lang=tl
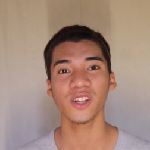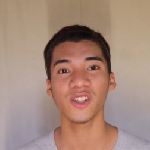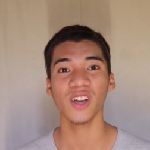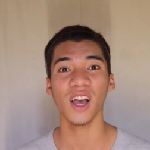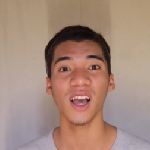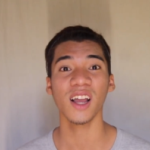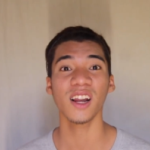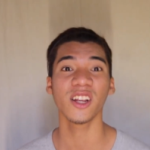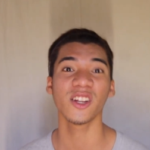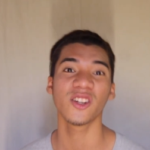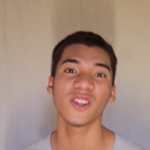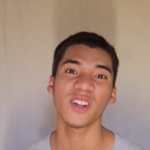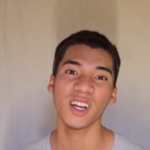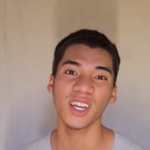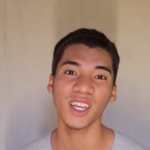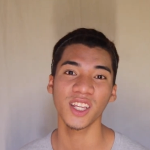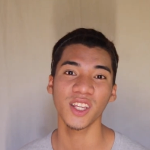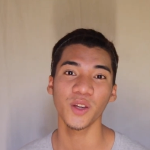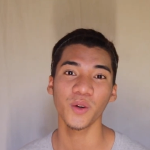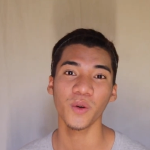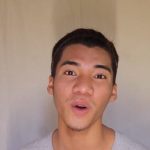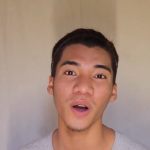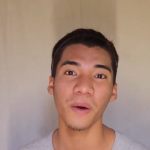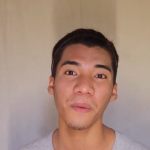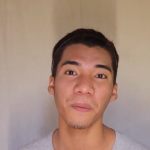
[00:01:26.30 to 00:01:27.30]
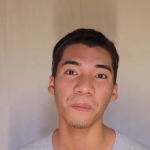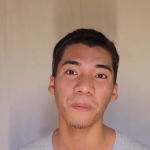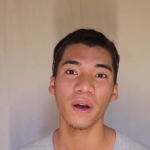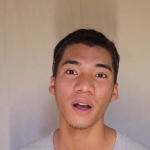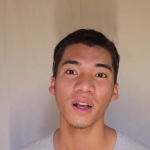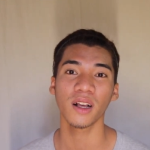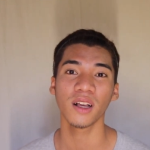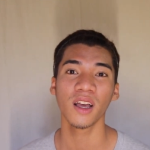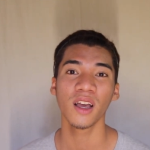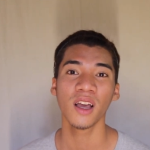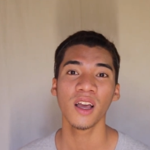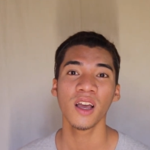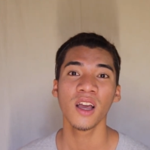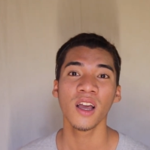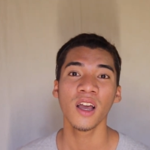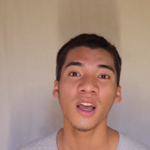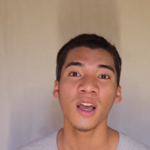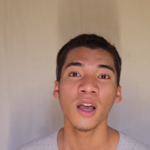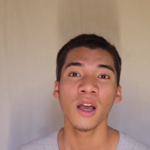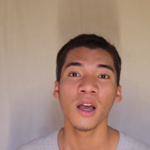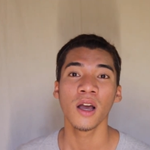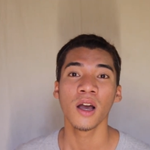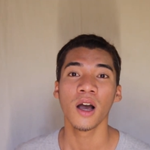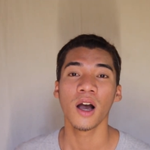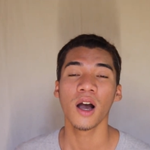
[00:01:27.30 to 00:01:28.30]
challenge ang inyong pag
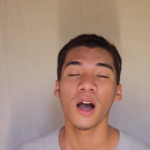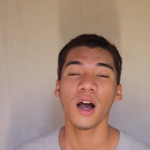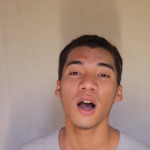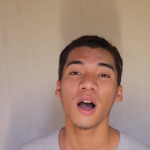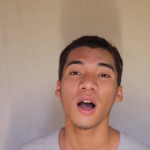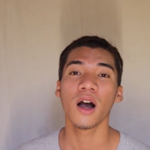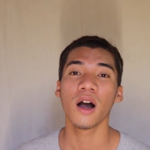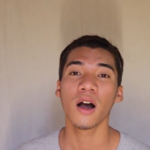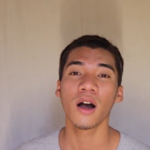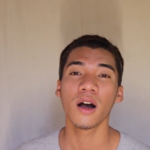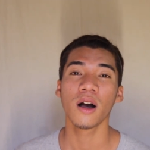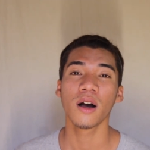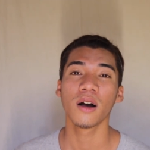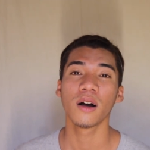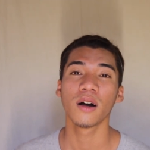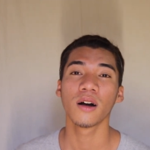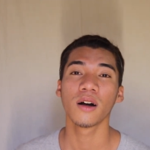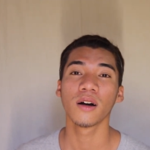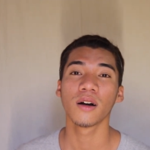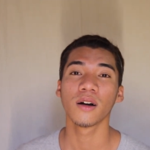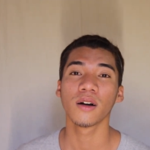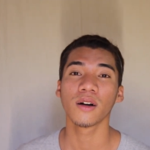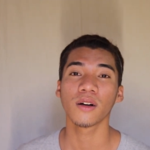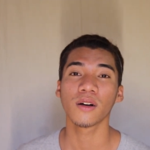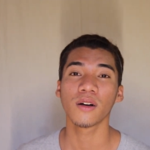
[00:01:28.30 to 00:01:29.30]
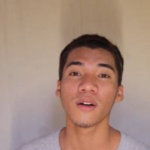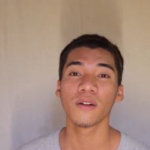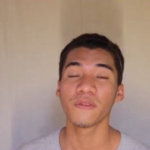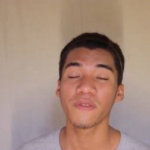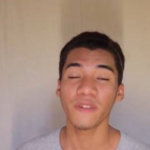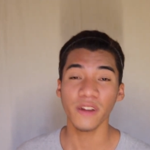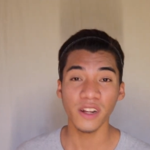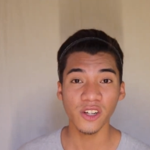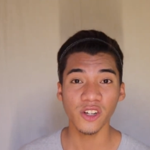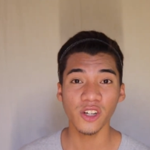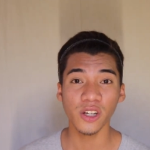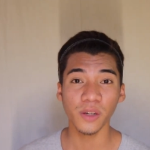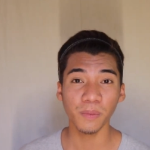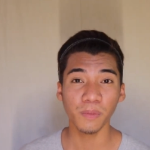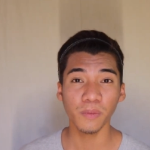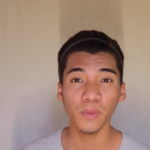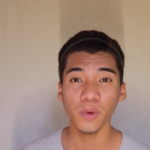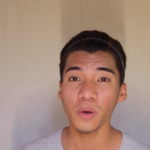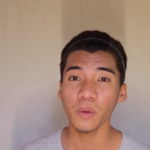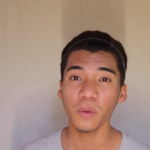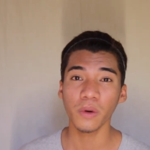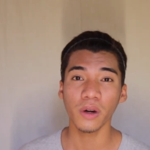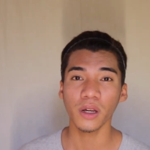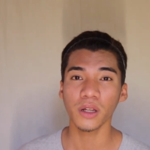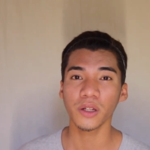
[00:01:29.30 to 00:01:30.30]
uh, ang friendship
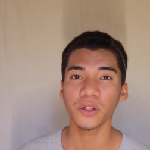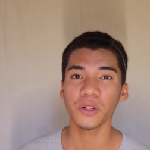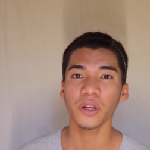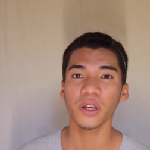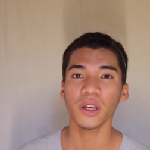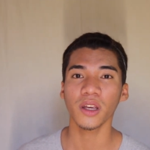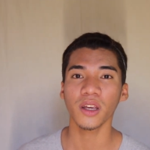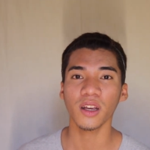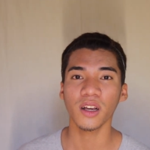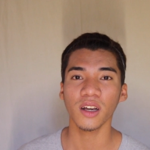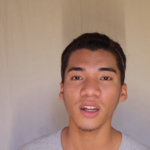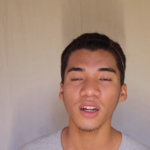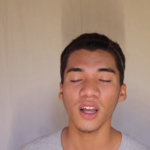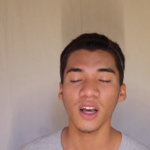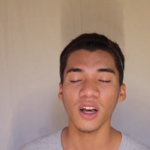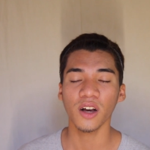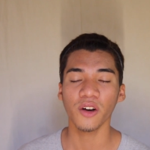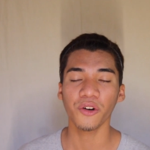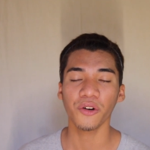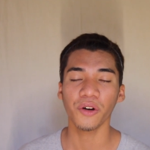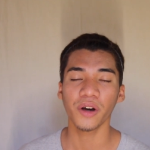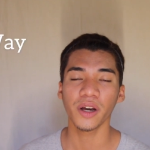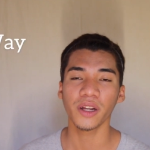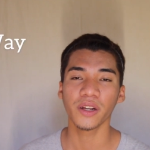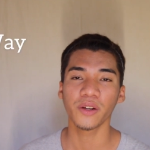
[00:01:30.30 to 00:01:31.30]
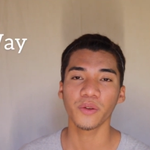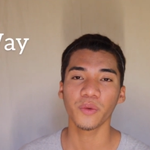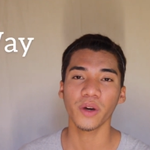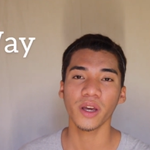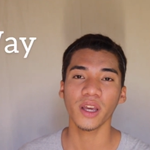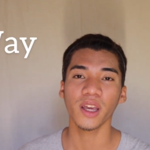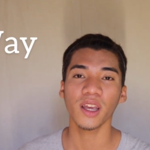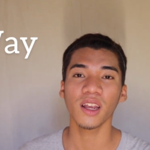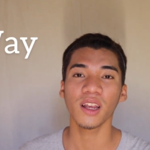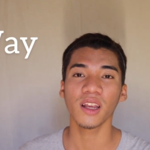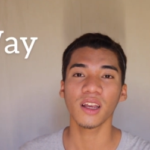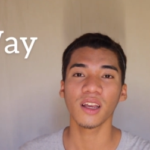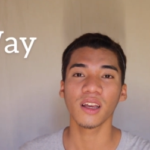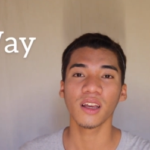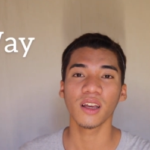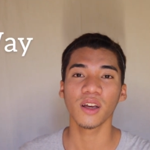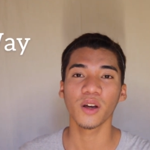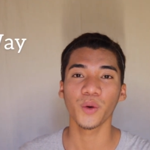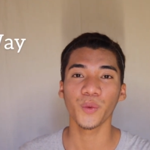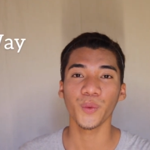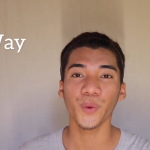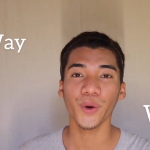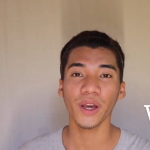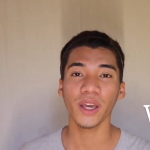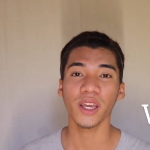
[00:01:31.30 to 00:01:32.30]
mo, why jay ka ng kuan, why,
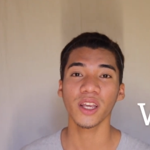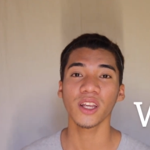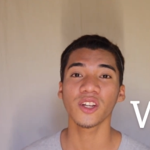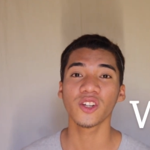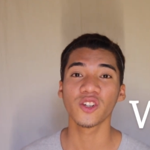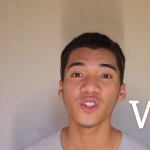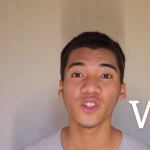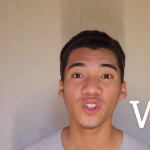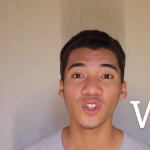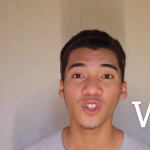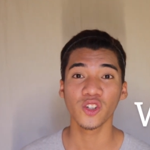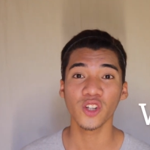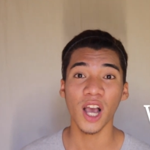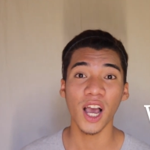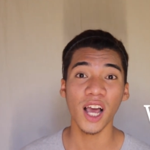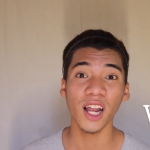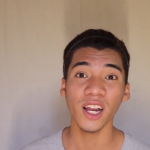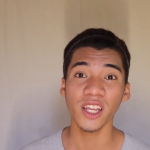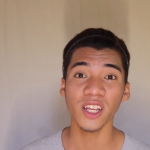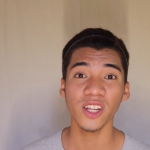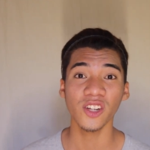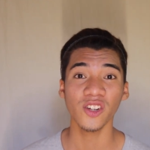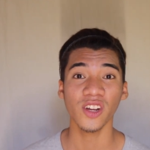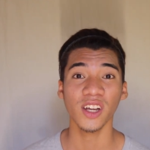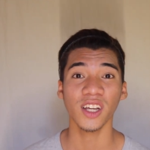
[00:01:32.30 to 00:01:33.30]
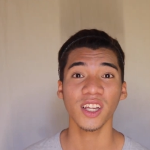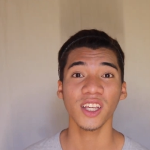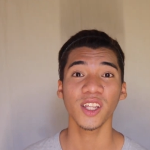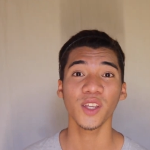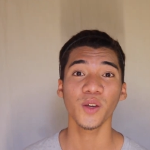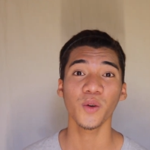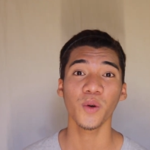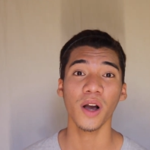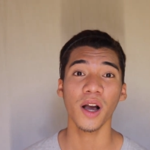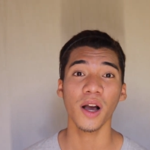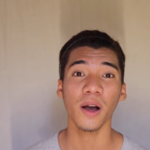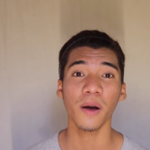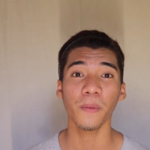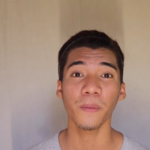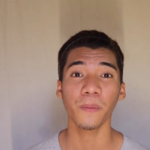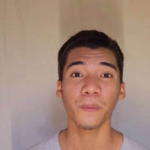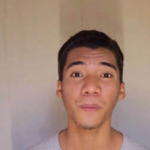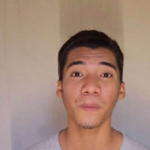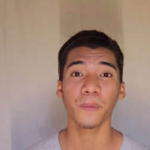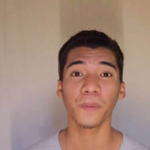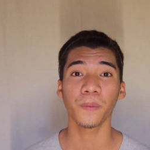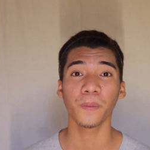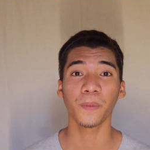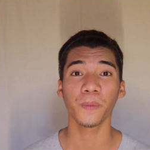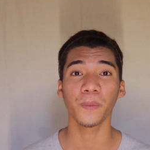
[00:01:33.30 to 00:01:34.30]
why challenge ang inyong
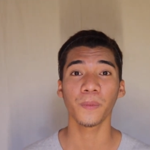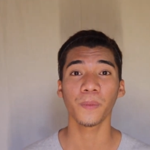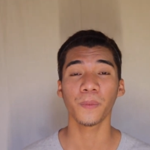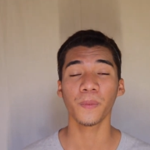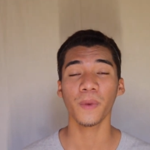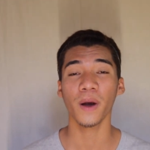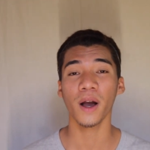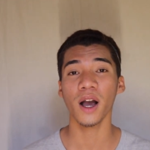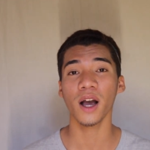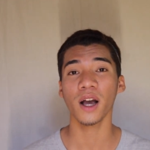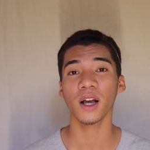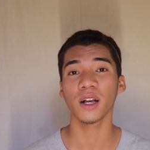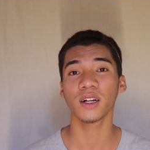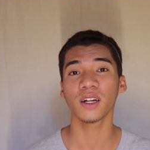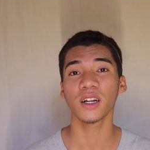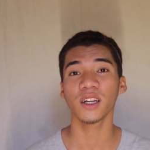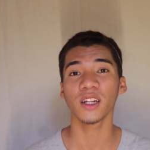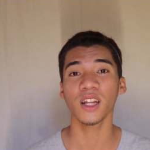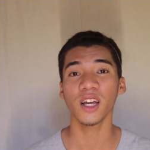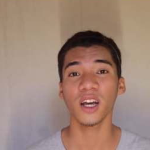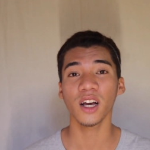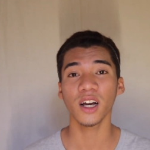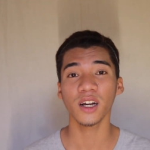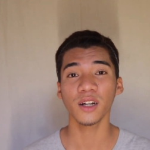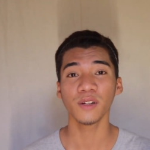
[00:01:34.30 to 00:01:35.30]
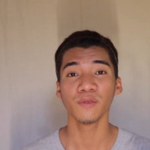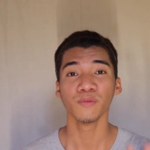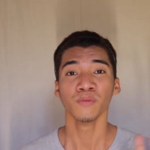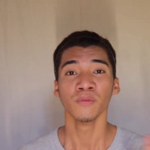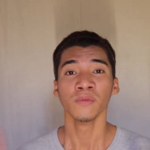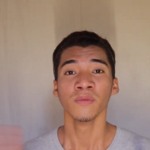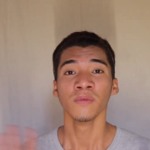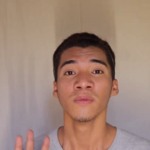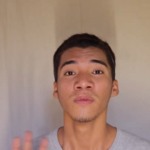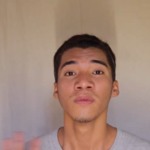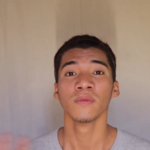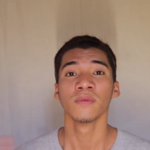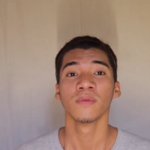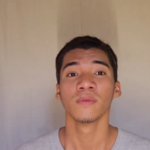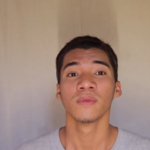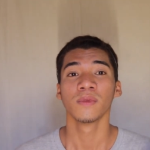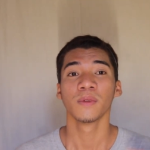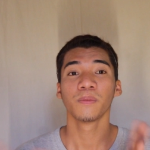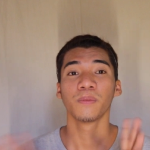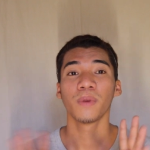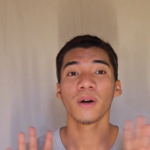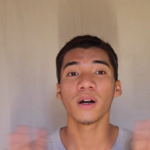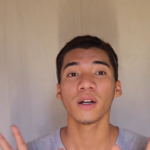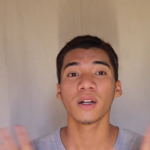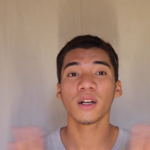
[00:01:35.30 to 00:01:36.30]
pag kanang
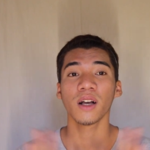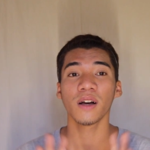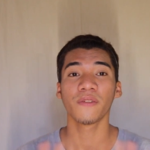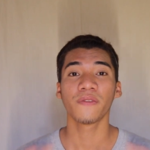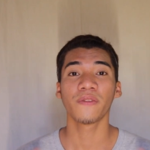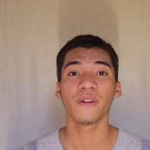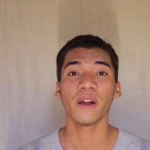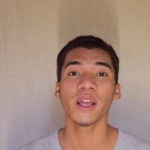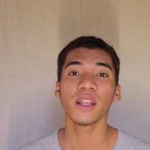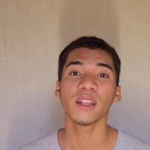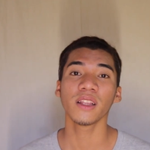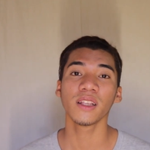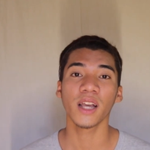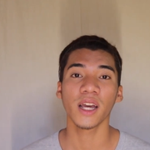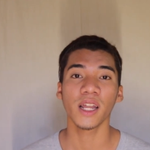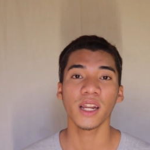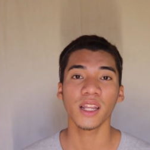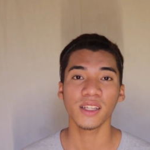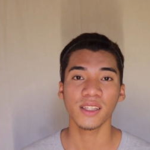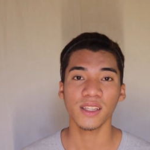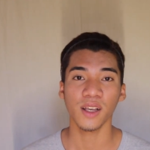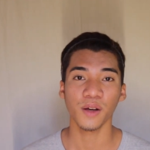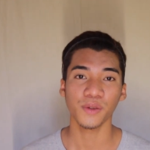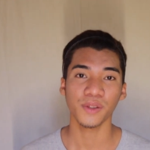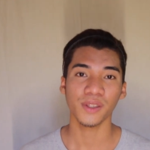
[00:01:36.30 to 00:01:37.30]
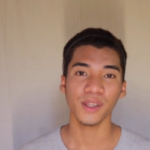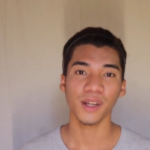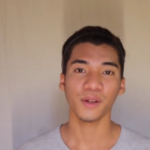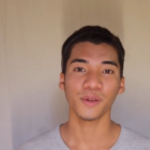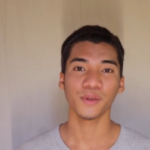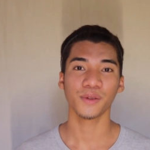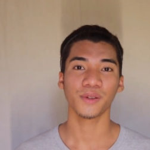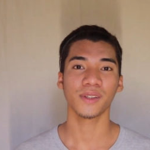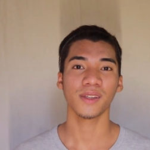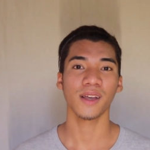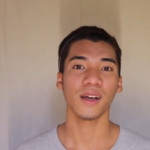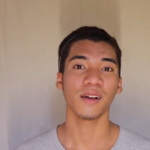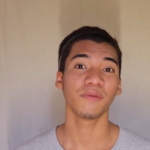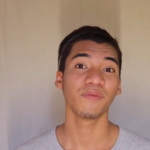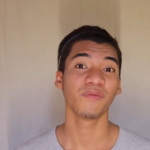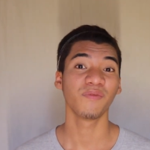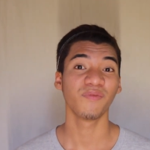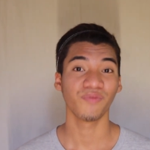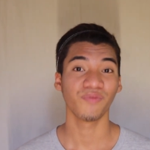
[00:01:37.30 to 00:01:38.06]
pagka-friend gani sa usag-usa.